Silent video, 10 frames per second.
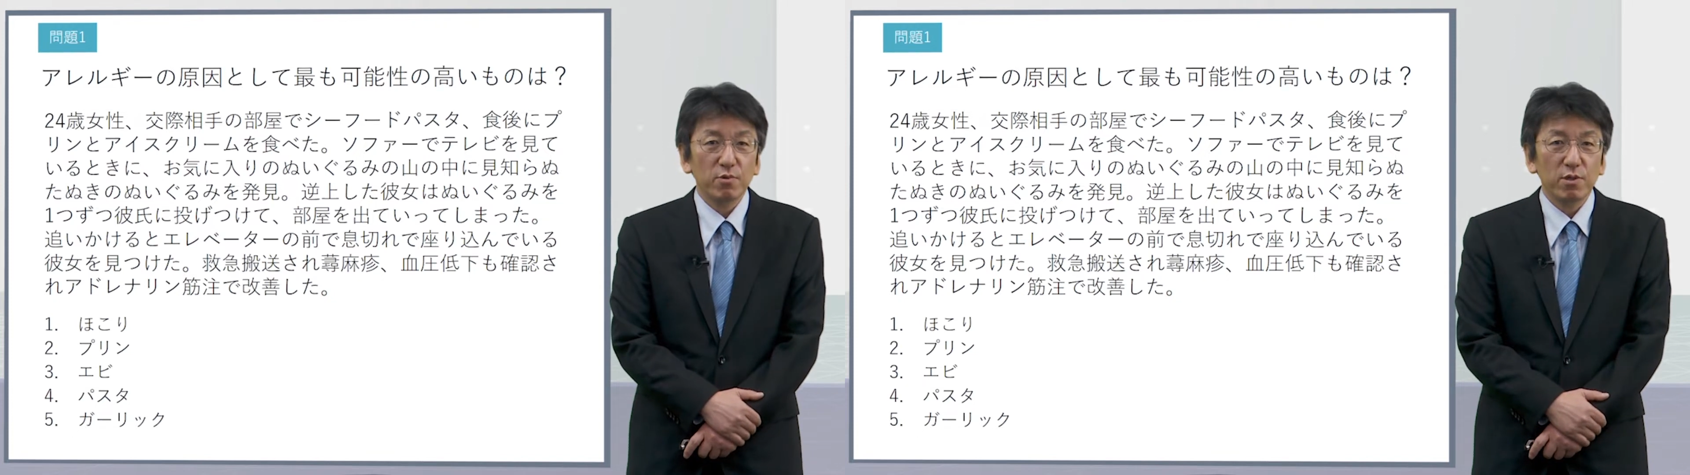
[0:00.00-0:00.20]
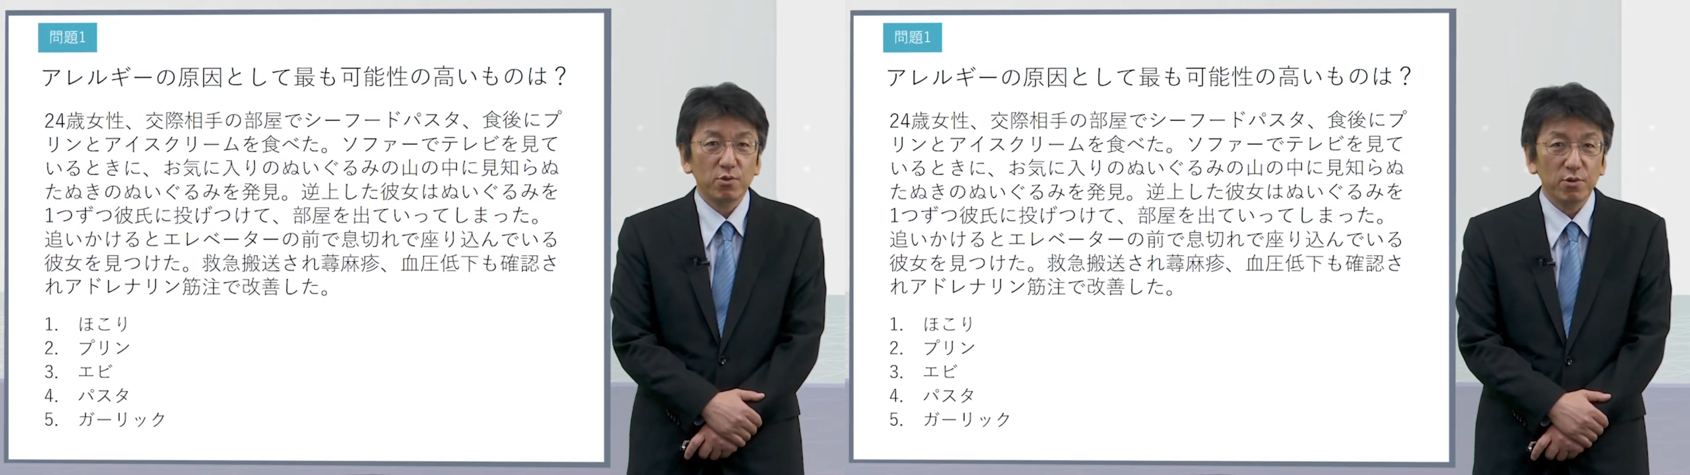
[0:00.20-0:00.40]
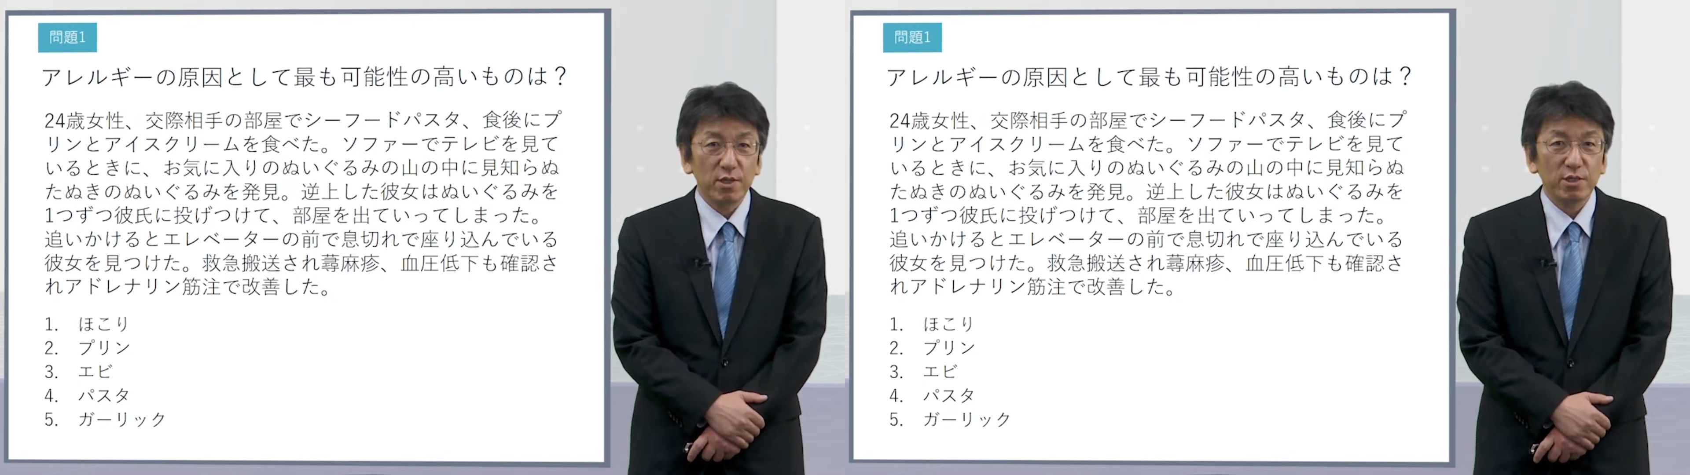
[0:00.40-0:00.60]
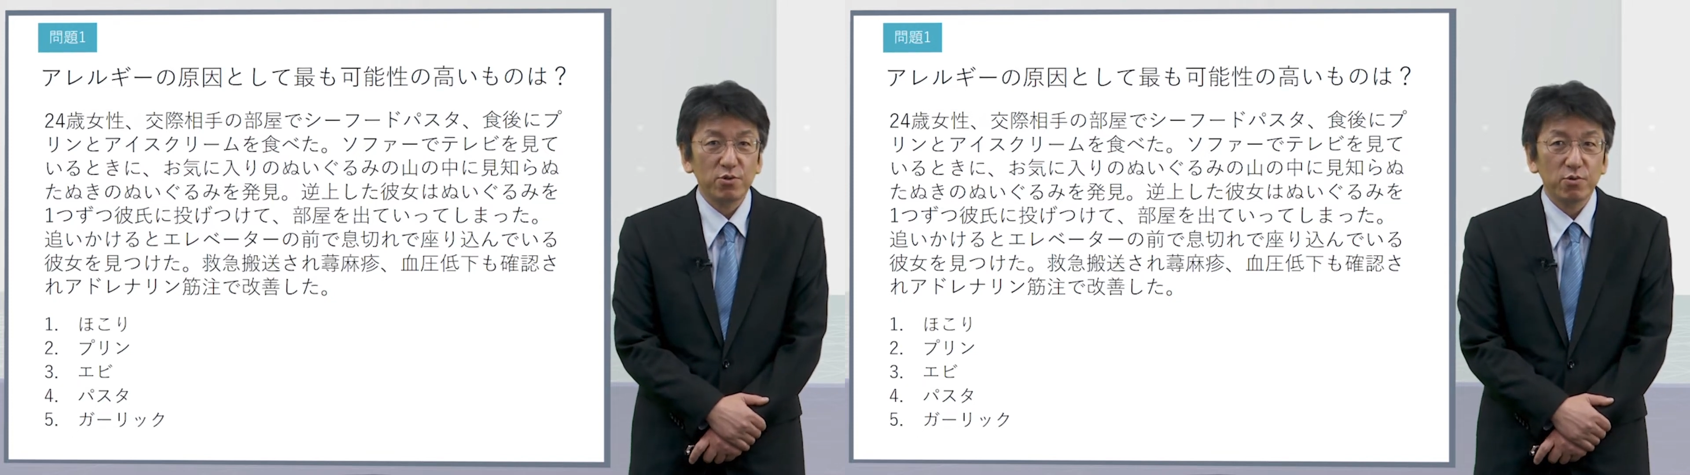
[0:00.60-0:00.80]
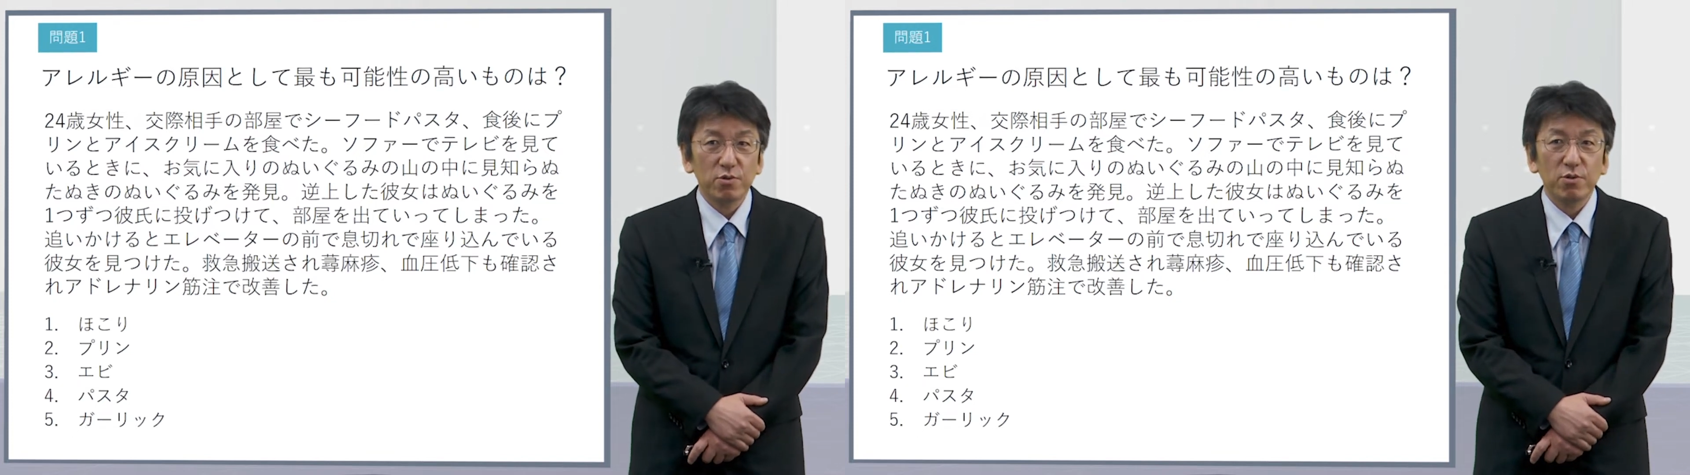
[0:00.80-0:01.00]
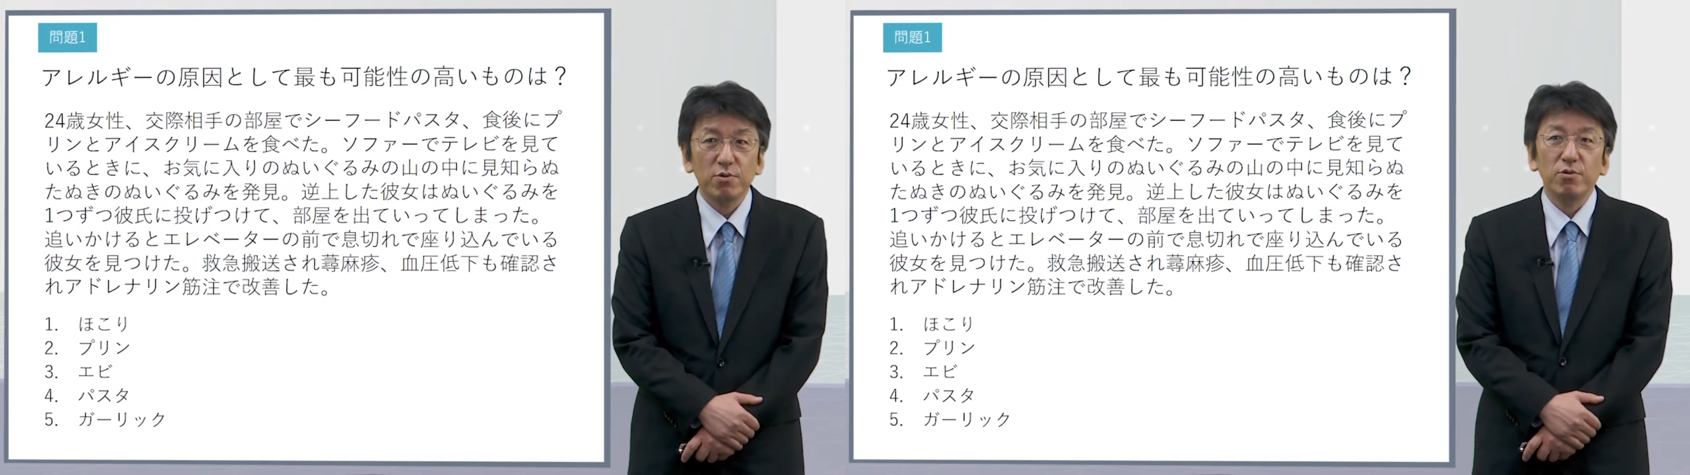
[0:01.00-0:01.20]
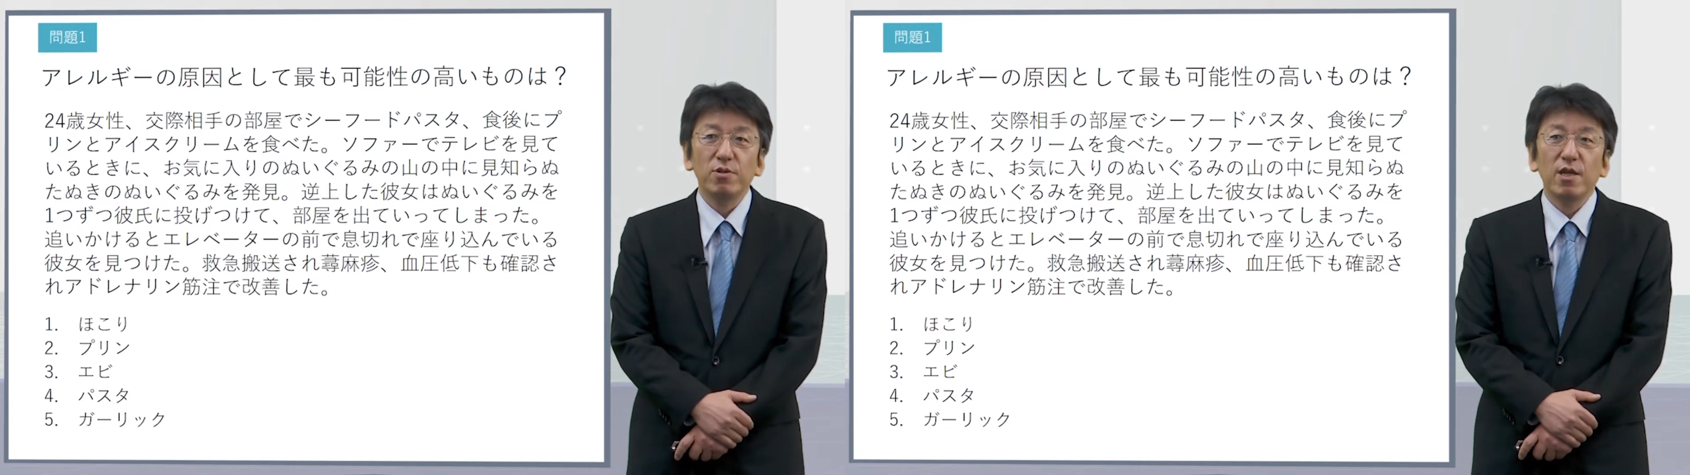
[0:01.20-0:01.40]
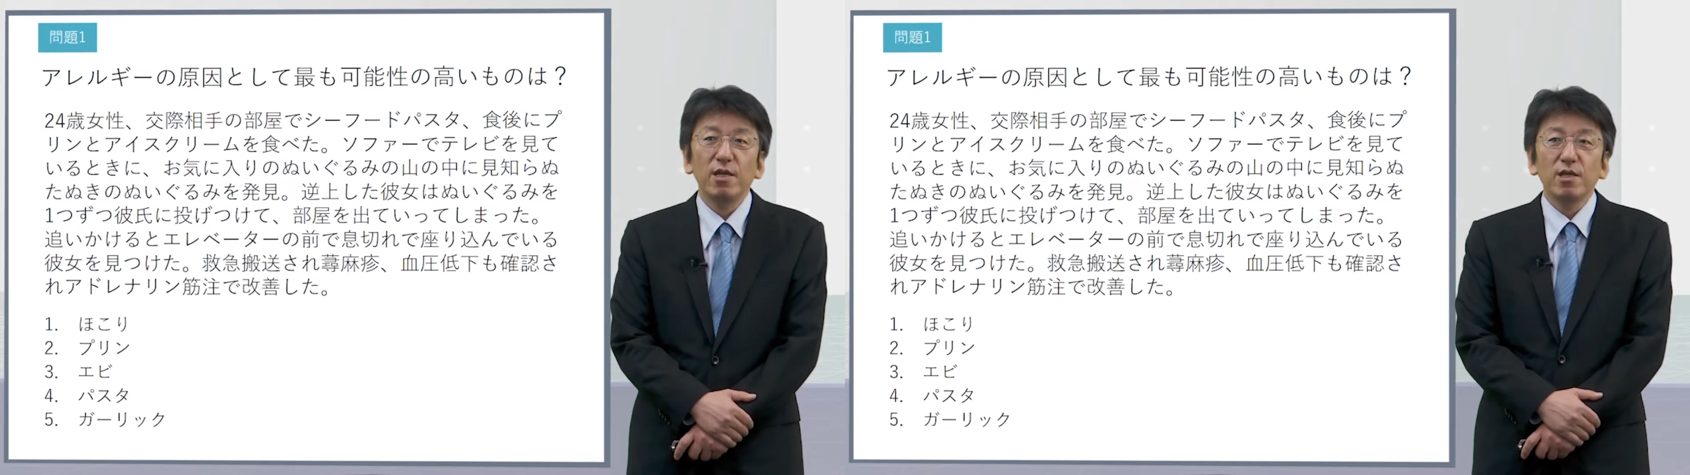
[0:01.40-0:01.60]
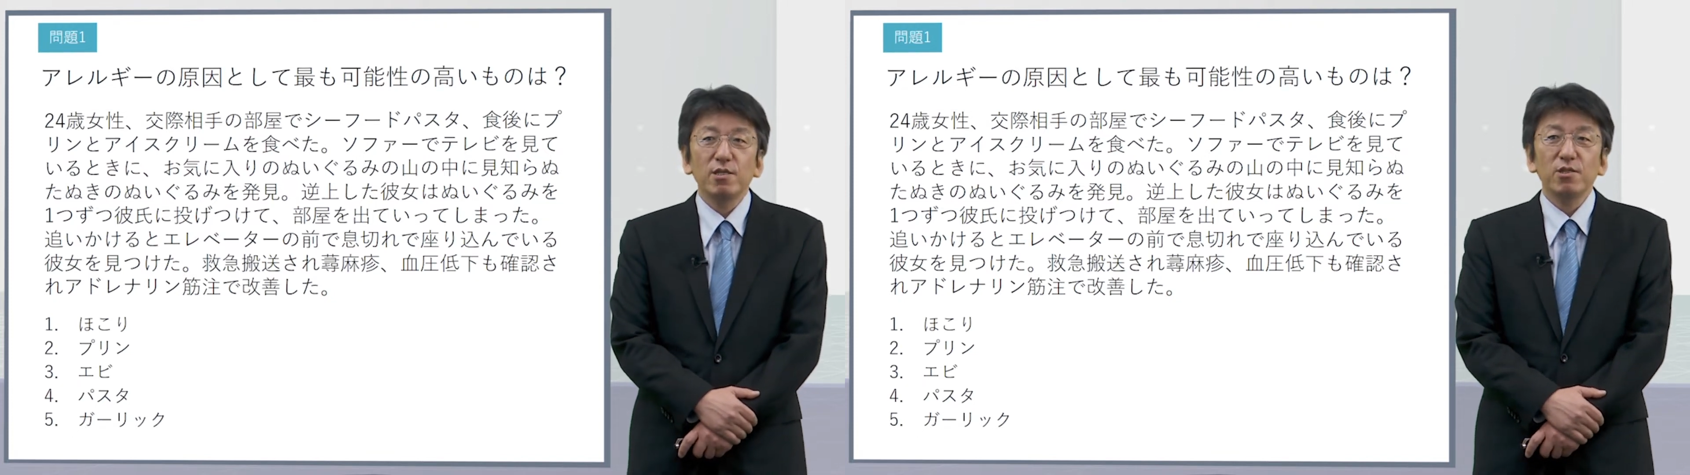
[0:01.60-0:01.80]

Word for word: のはどれでしょうということで